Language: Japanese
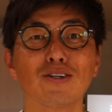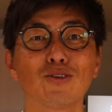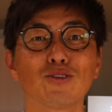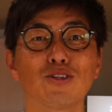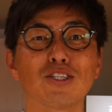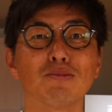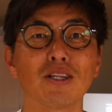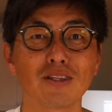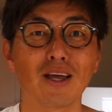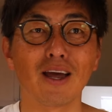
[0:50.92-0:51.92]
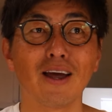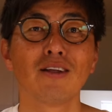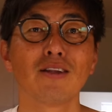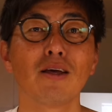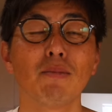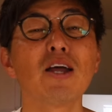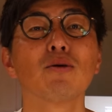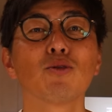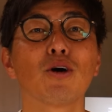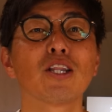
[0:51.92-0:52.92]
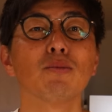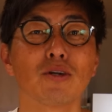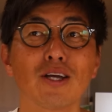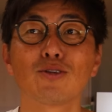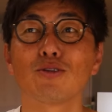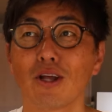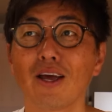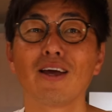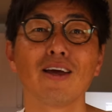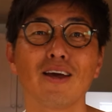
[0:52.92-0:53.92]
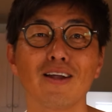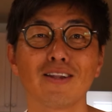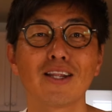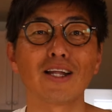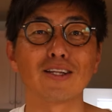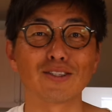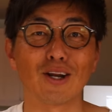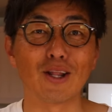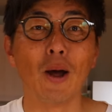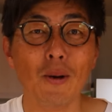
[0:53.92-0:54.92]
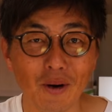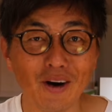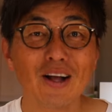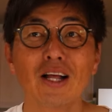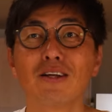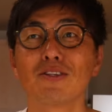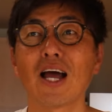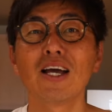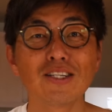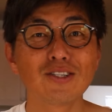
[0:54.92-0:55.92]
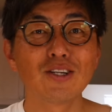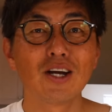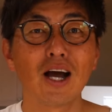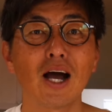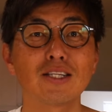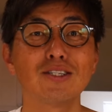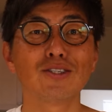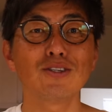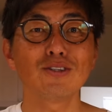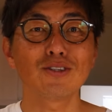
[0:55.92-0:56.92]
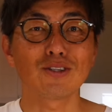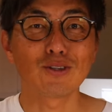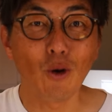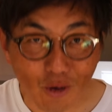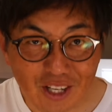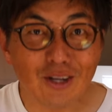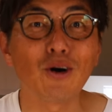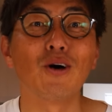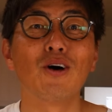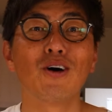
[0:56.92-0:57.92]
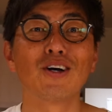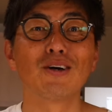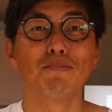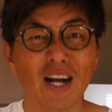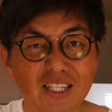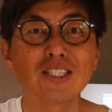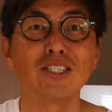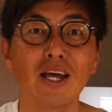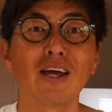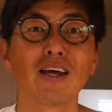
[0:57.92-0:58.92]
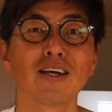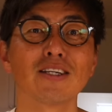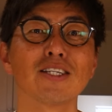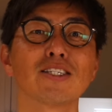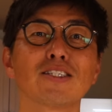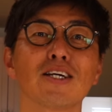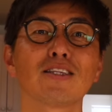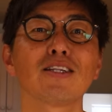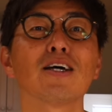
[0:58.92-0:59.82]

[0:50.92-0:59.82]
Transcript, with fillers: 太ってしまって、で前の動画でもねちょっとね、出たんですけれども体重85キロマックスねいっちゃって